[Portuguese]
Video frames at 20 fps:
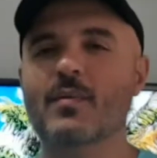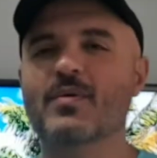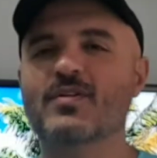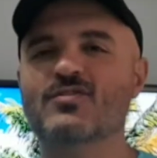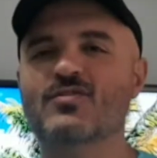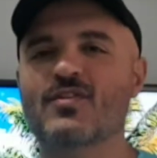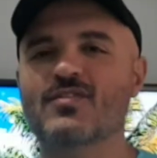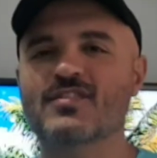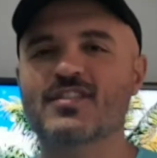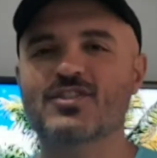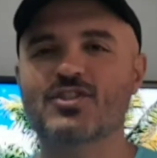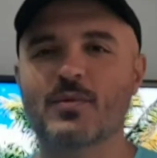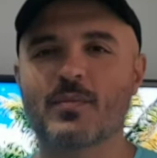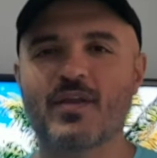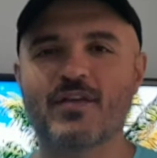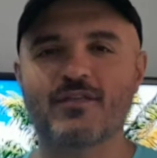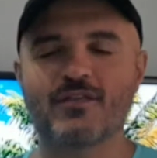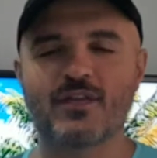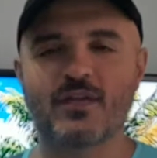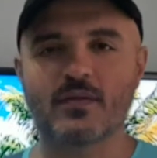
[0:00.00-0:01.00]
pessoal, seja
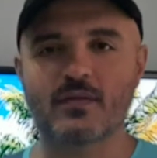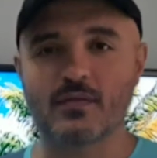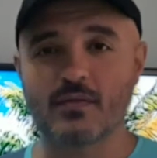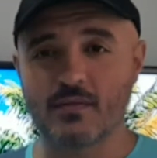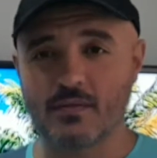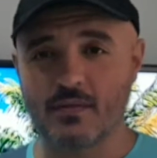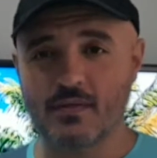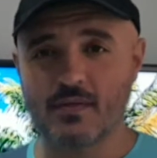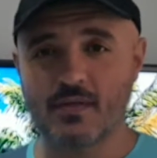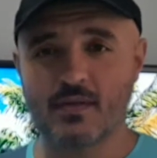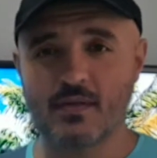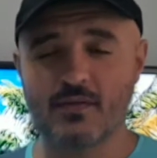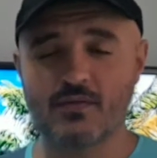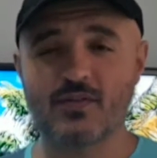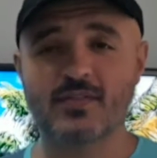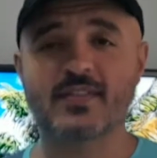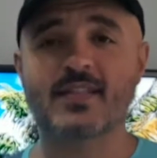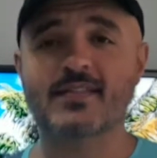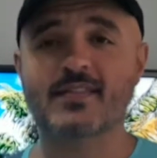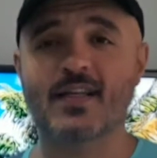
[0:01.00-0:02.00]
bem-vindo.
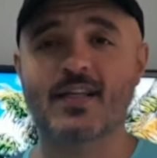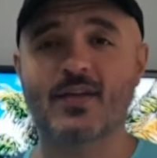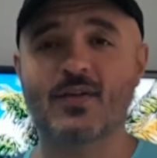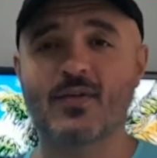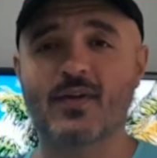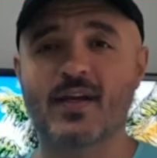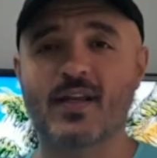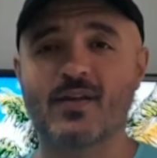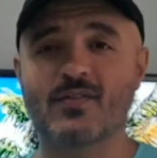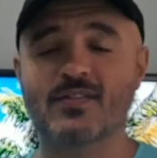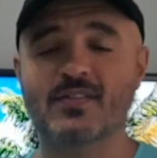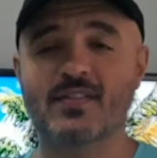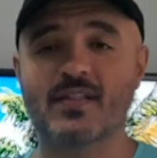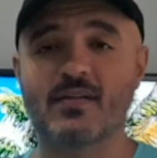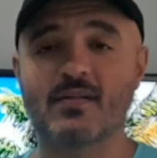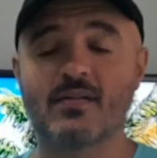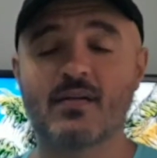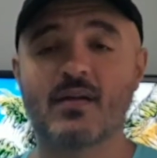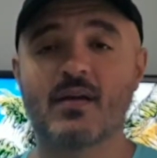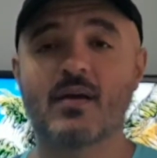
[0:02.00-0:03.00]
Você está aqui no canal Céu.
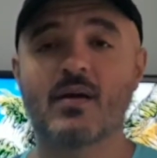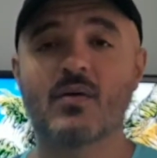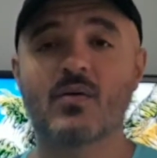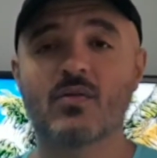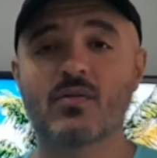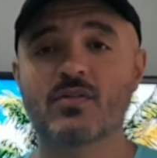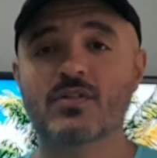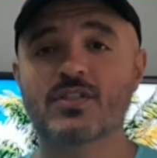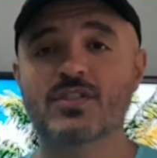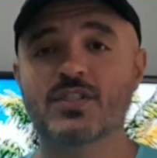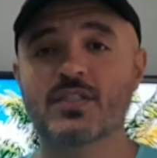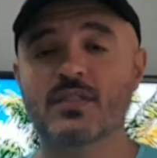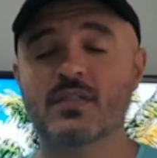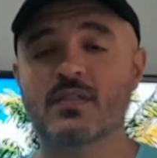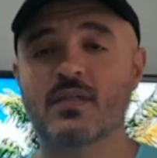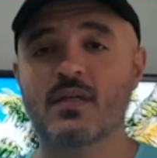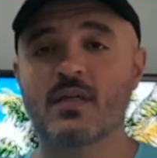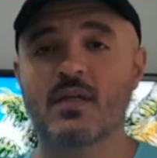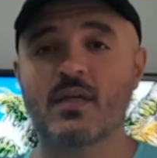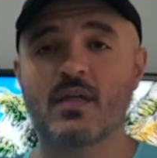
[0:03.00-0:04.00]

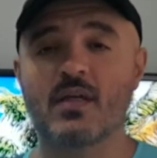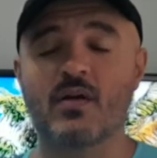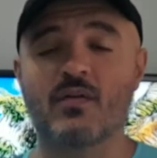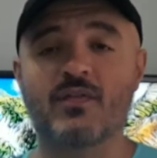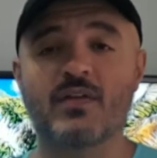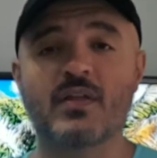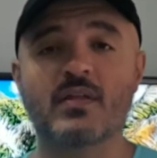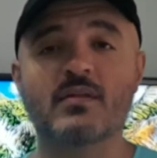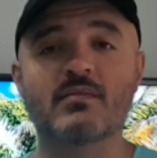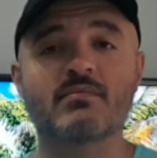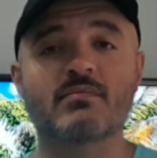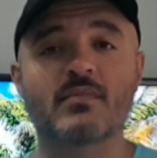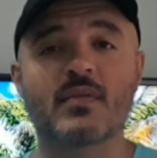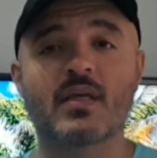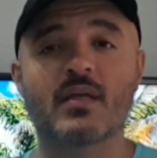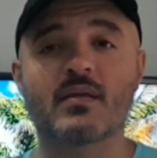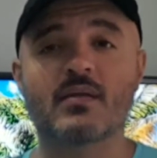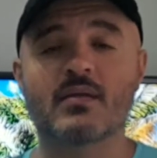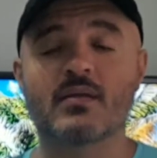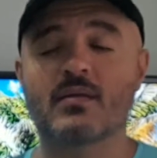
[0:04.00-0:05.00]
Hoje eu vim,
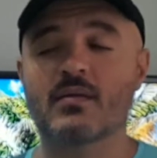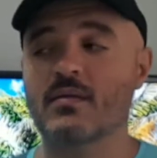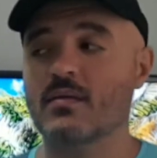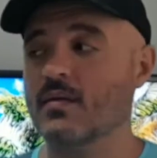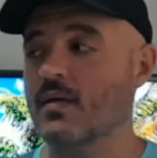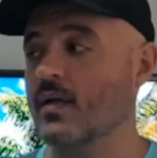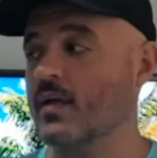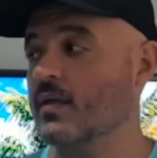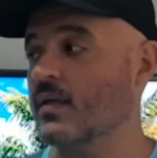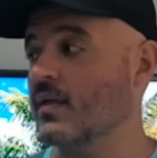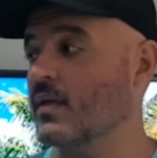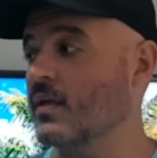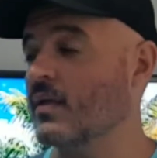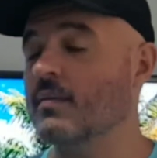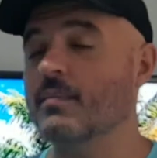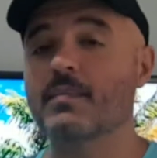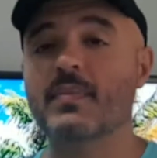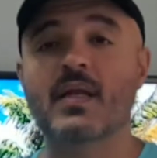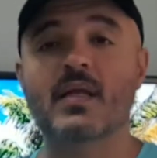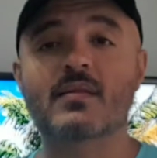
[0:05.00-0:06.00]
né,
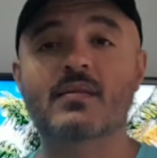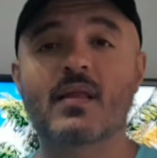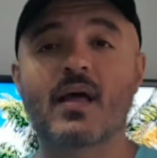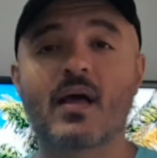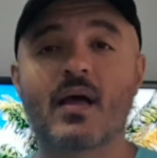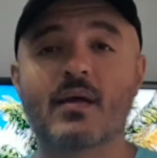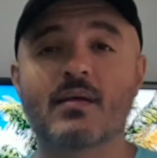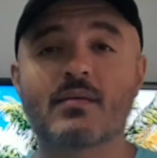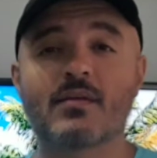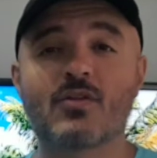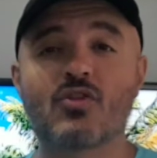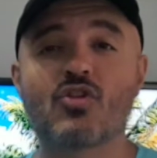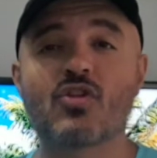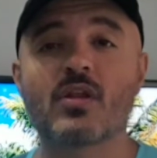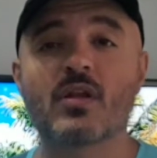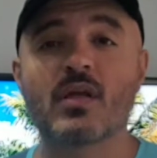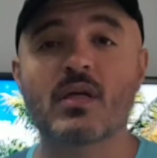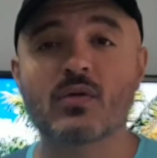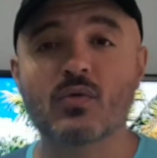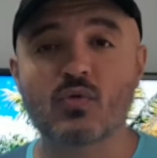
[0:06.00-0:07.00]
aqui para estar tá
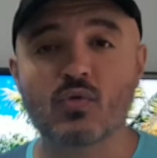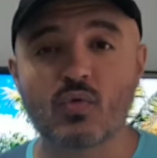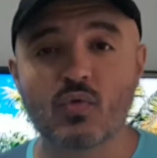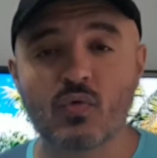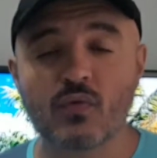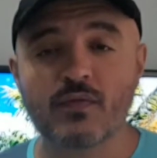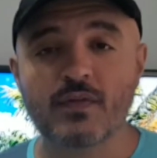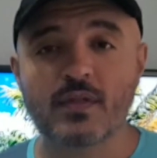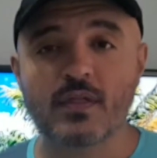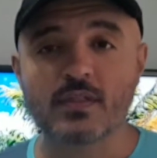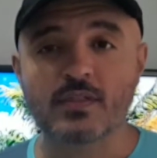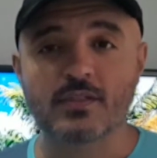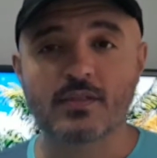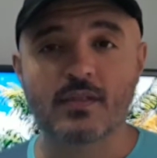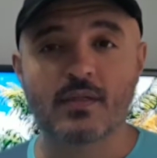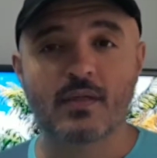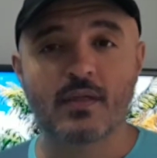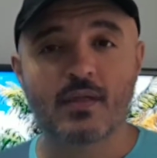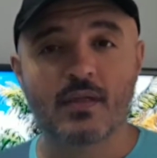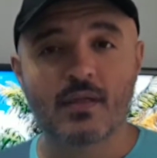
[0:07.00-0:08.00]
tirando dúvida
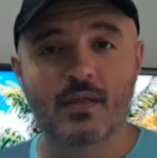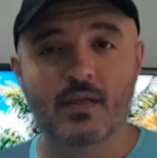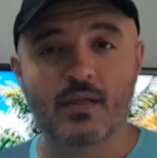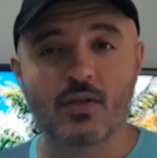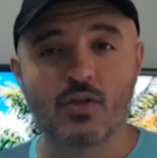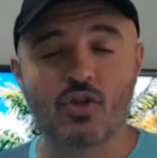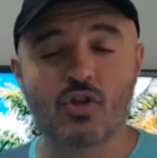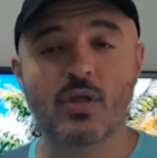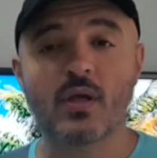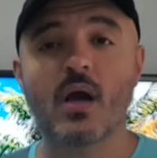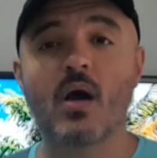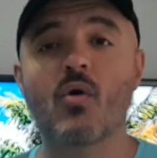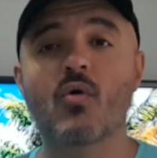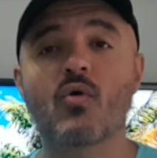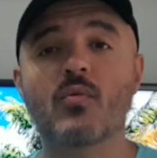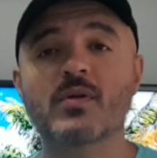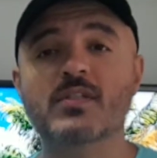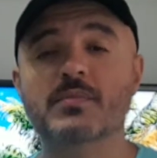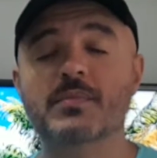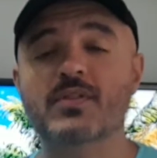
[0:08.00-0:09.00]
de
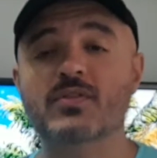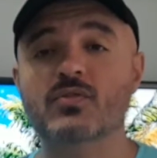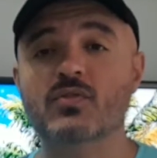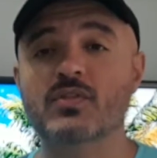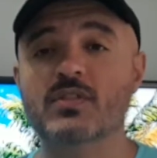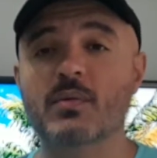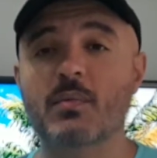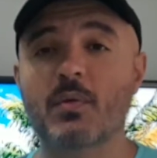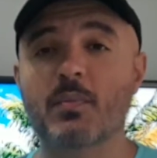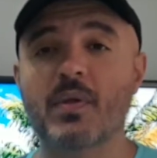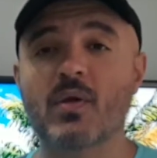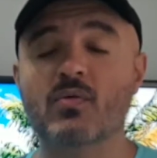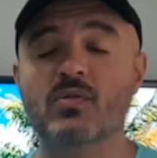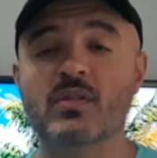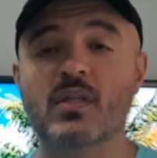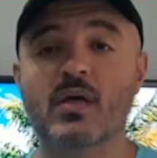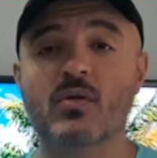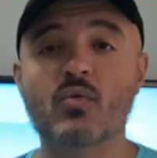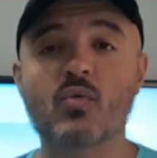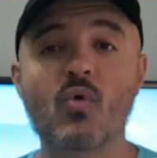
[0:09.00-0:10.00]
algumas pessoas que me
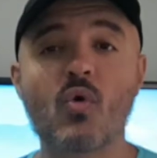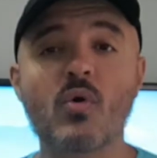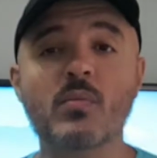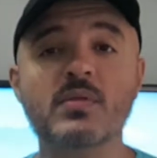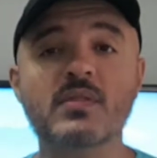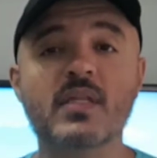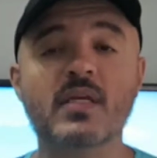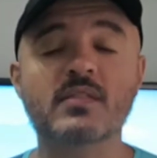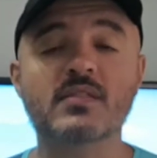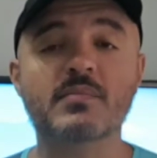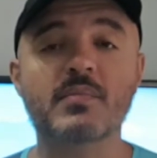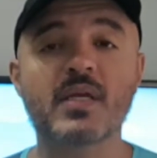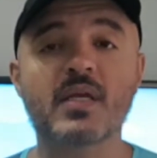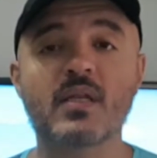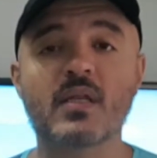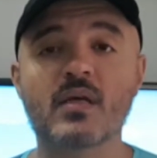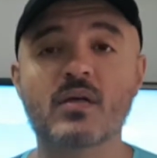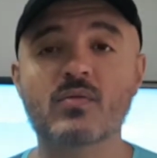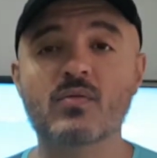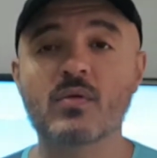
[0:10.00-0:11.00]
perguntaram como está
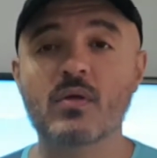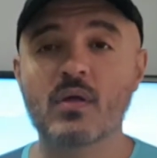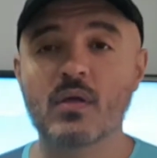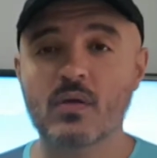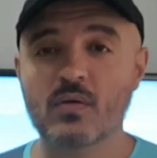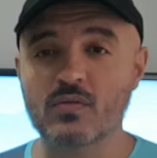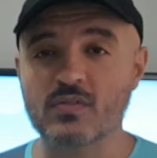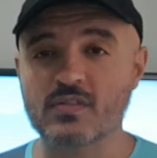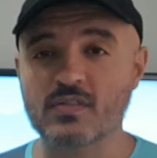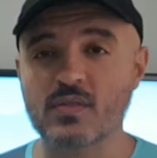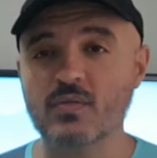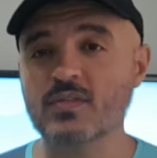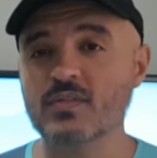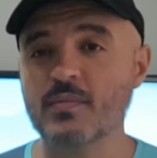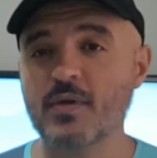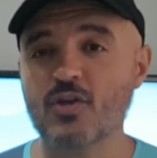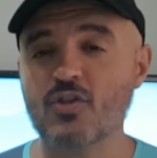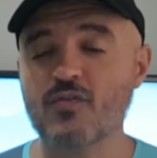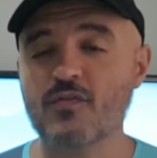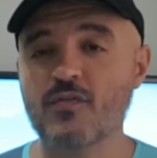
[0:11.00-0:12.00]
espelhando o seu
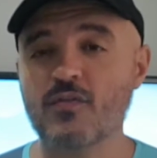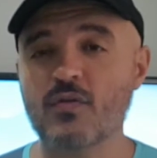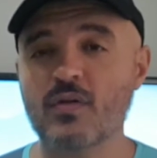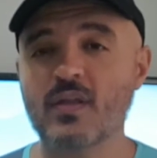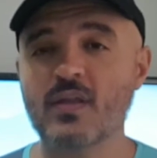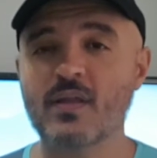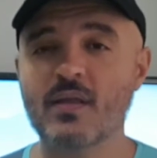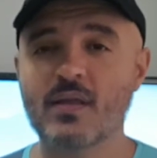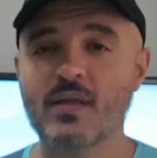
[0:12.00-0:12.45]
smartphone